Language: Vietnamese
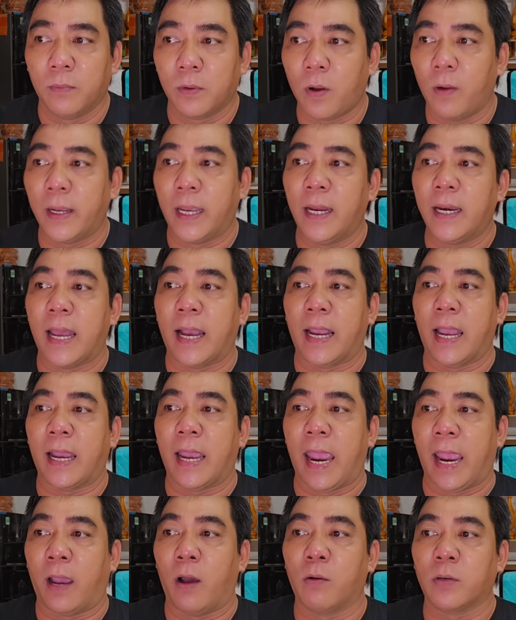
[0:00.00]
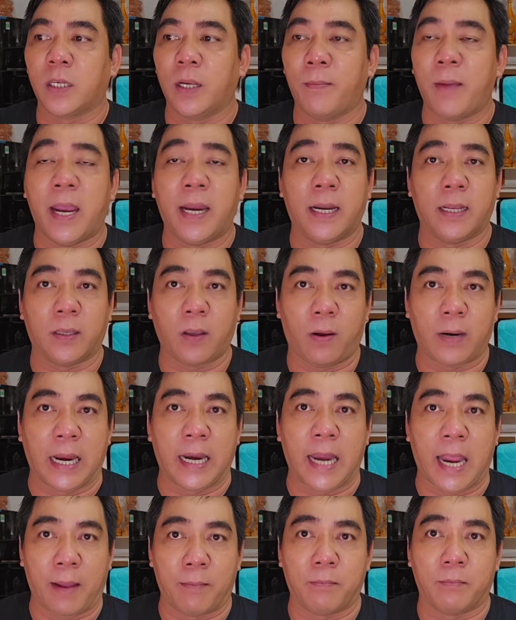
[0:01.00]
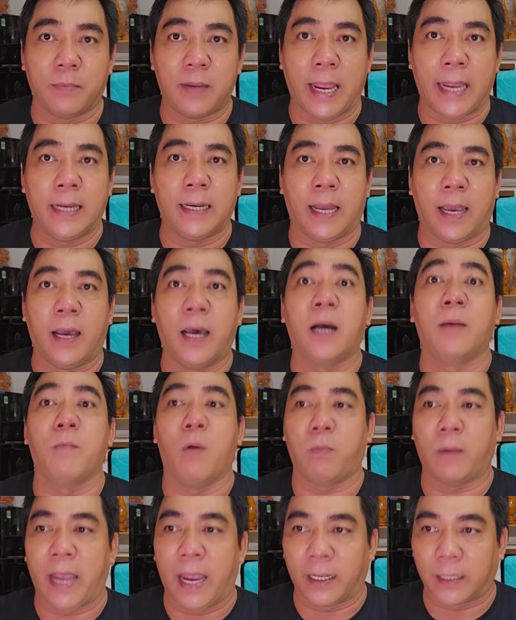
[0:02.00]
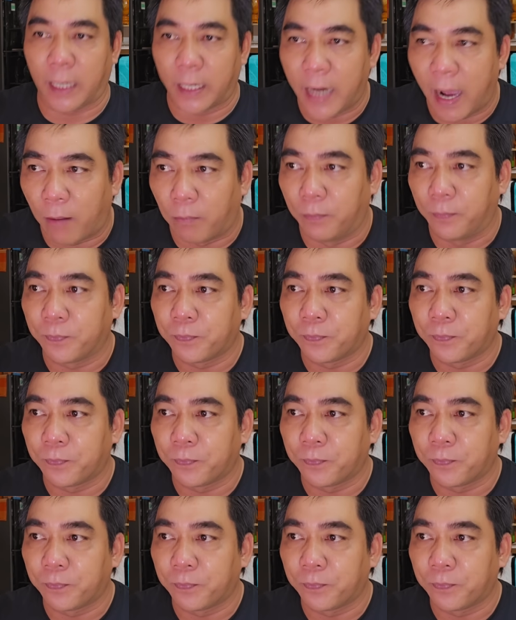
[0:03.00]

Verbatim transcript: Có nghĩa là ngân hàng OCB này cho Đại Nam vay là hơn 1.000 tỷ đồng.